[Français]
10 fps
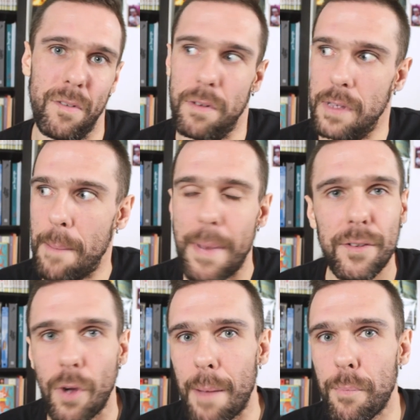il n'y a pas
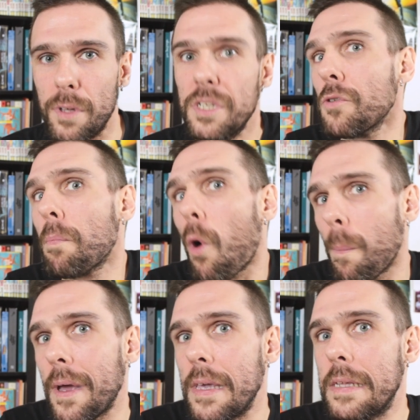de rapport ni de
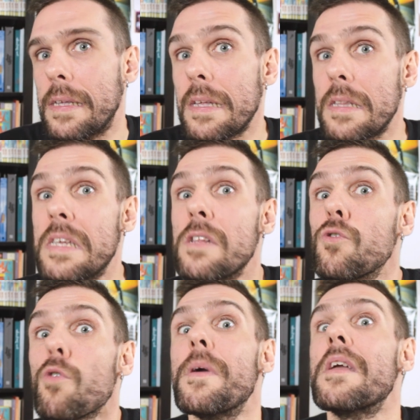propriété, ni
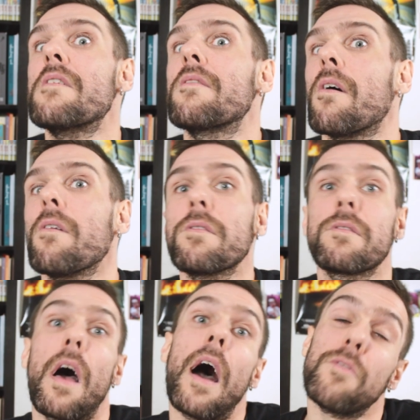
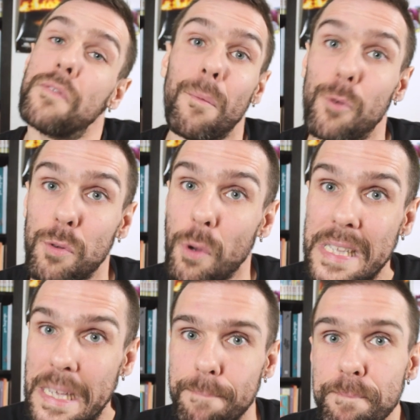d'obéissance à une forme
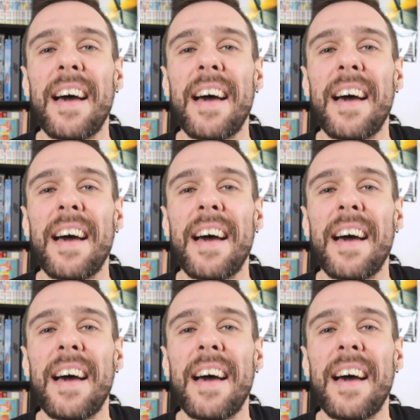d'autorité.